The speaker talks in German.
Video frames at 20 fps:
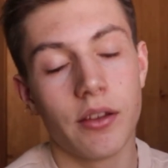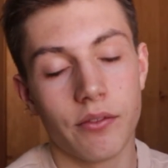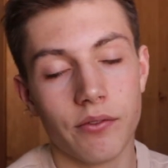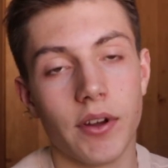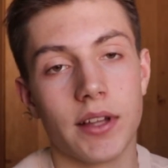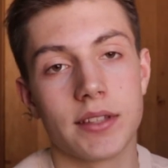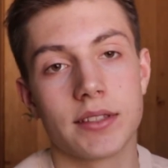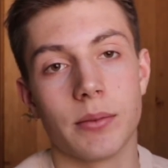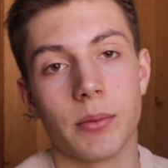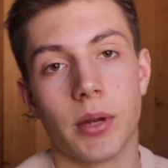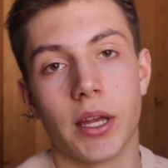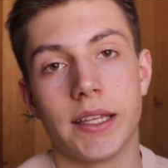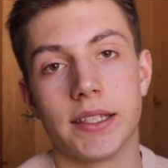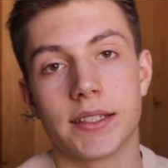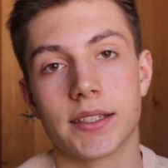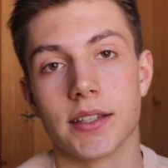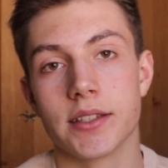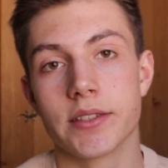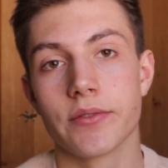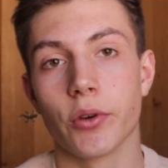war es aber
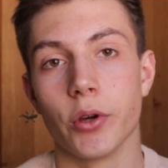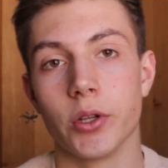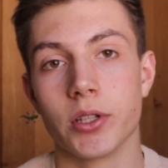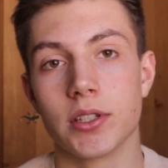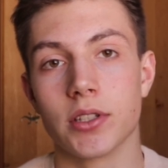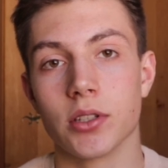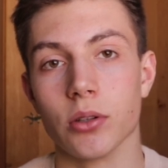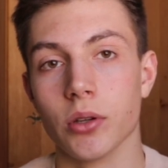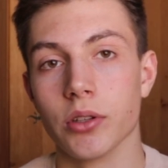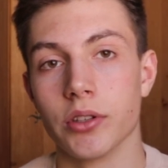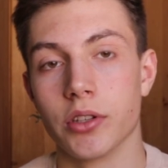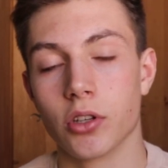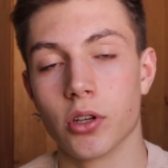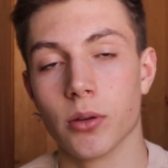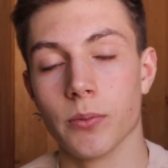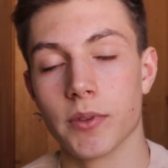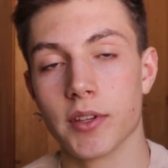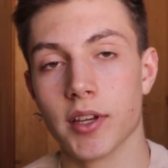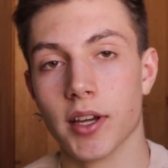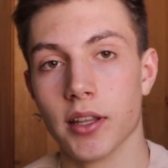eigentlich ganz freundlich auch in den
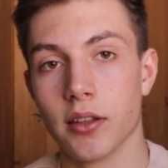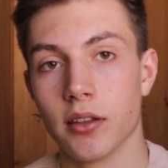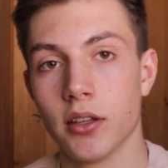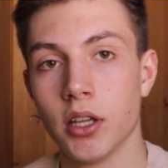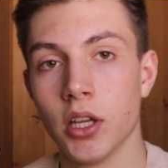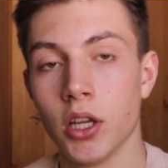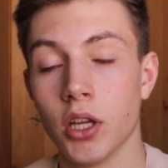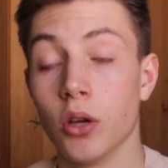Kommentaren.